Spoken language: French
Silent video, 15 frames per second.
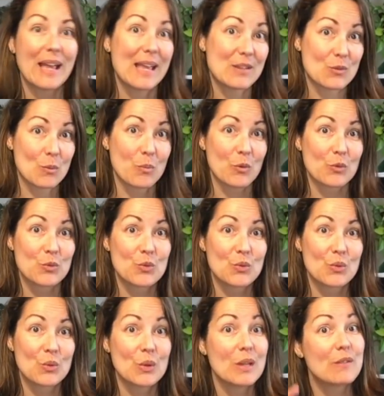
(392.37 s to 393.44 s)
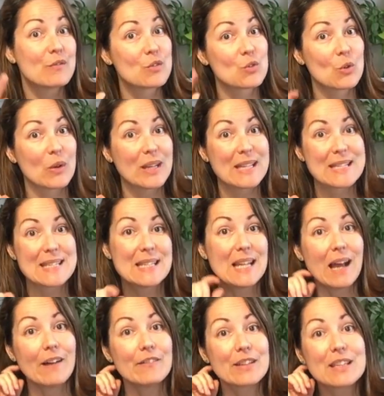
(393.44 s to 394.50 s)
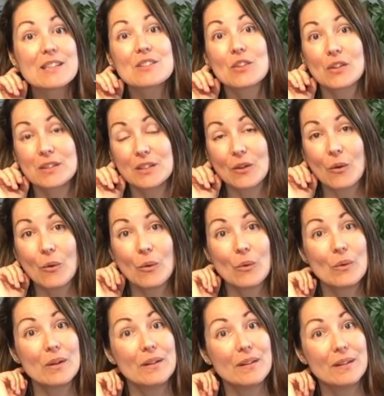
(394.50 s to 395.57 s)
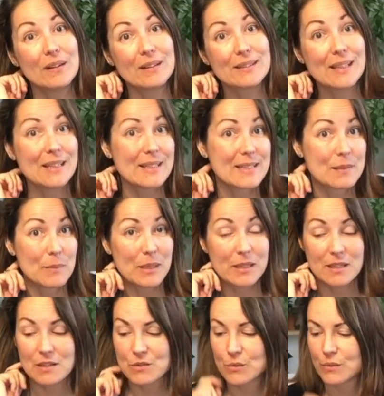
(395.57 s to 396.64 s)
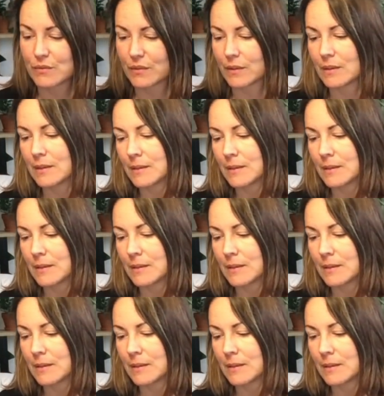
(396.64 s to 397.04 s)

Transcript: elles ont pondu et vous aurez ces larves qui sortiront euh, dans les semaines qui suivent.